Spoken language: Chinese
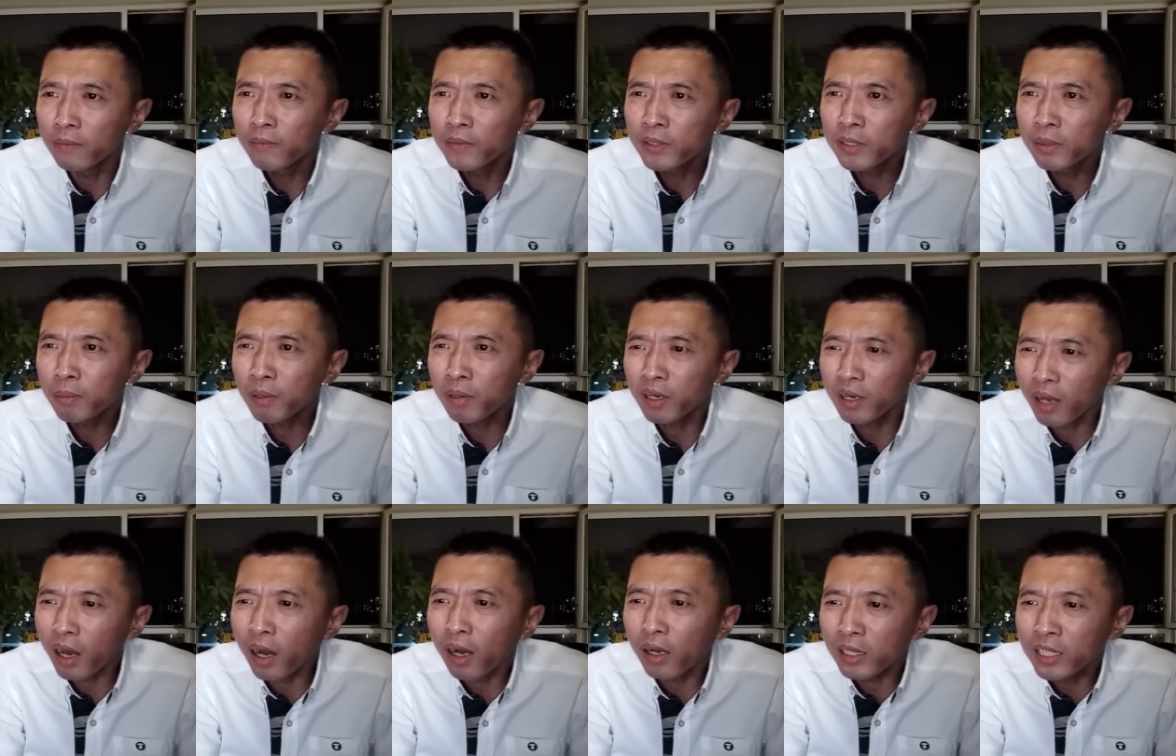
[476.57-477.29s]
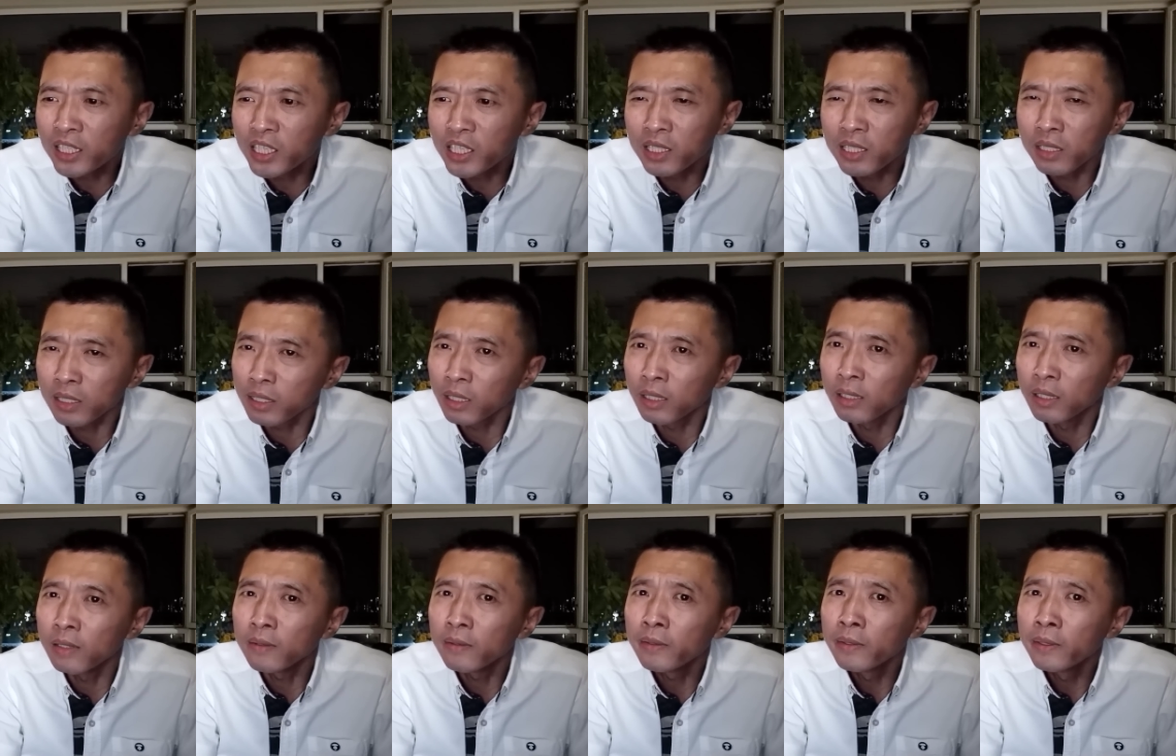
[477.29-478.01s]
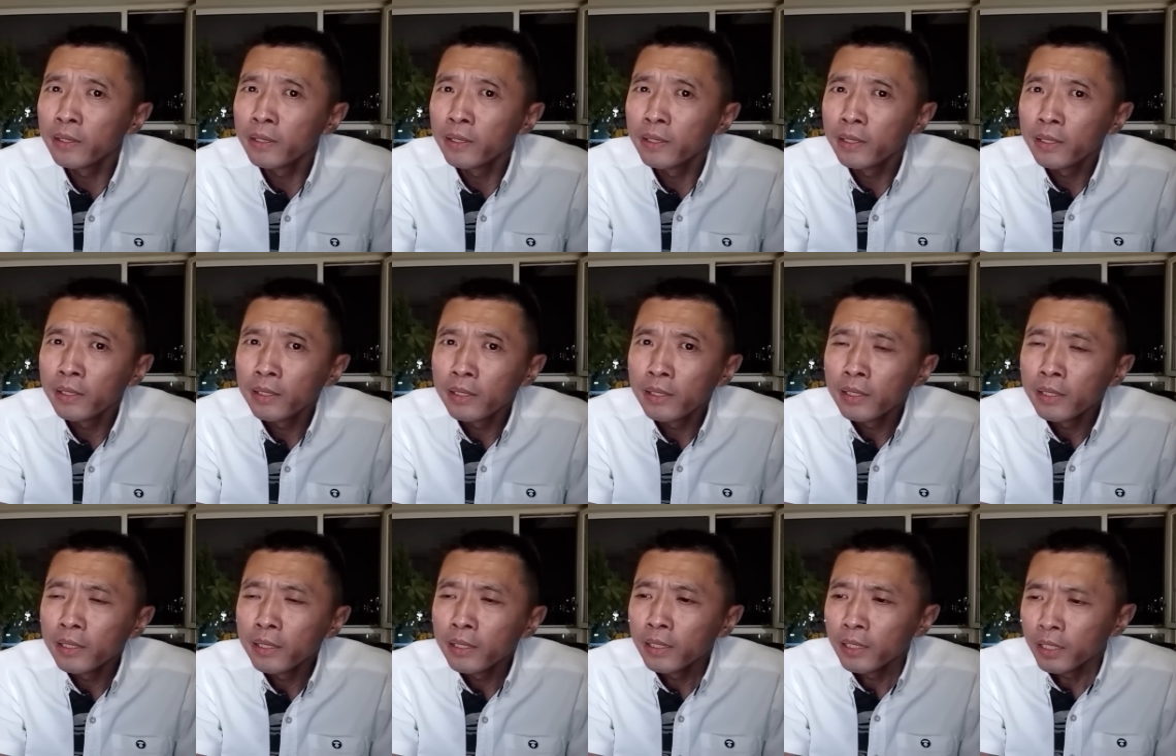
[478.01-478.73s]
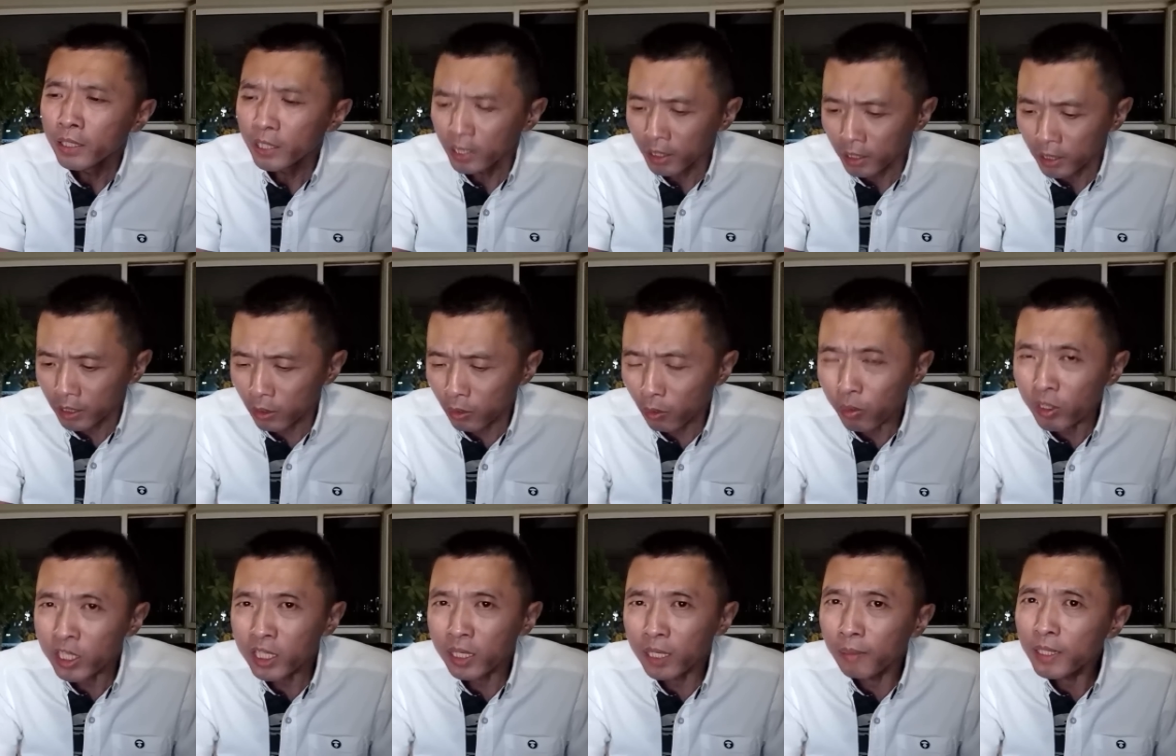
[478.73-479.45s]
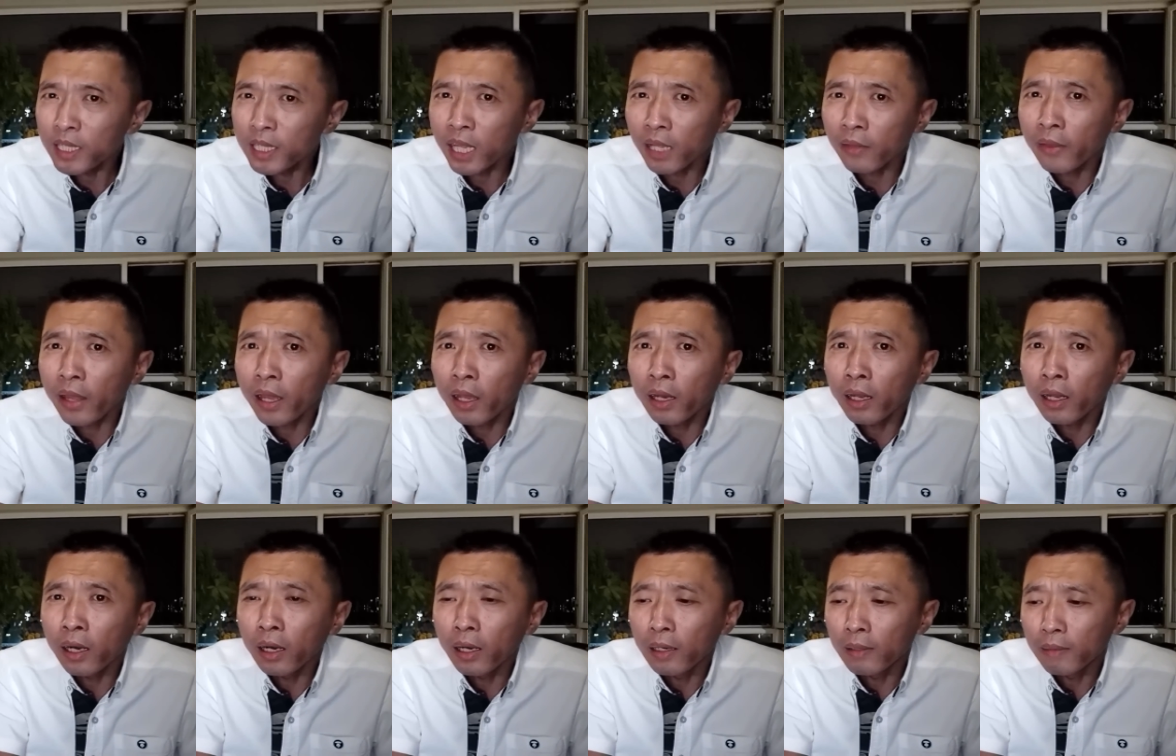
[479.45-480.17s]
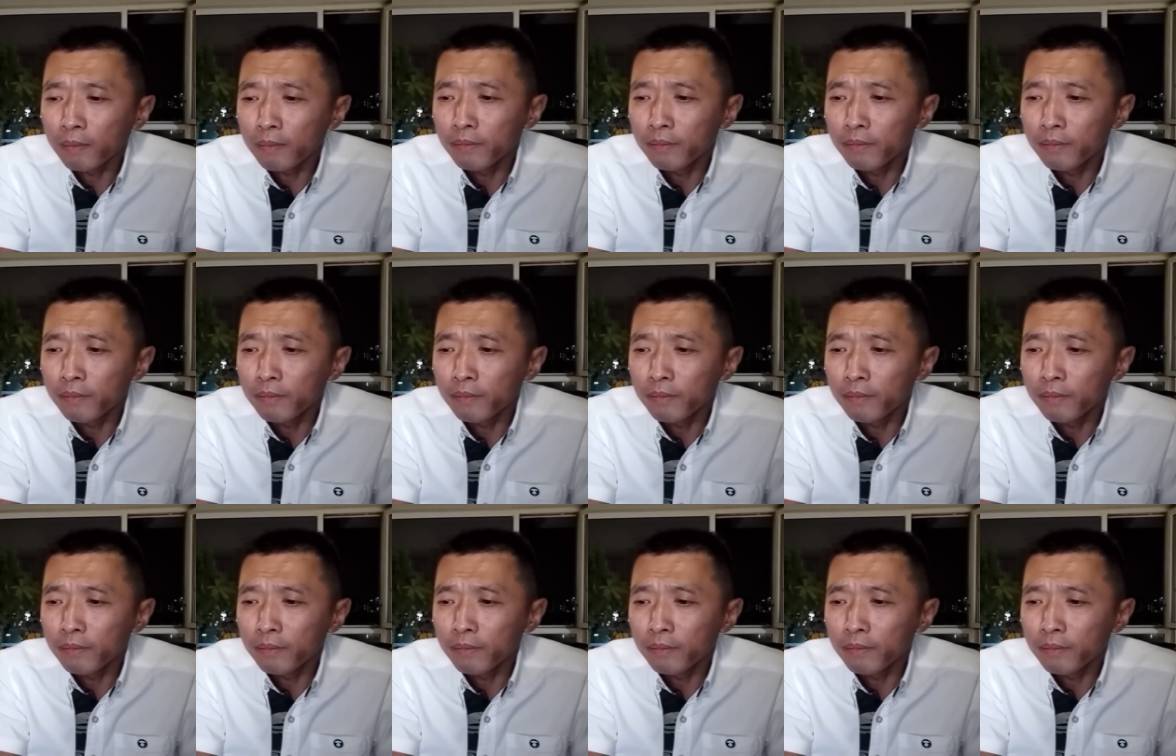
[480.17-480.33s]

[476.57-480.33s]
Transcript: 这么垃圾呢？都什么年代了，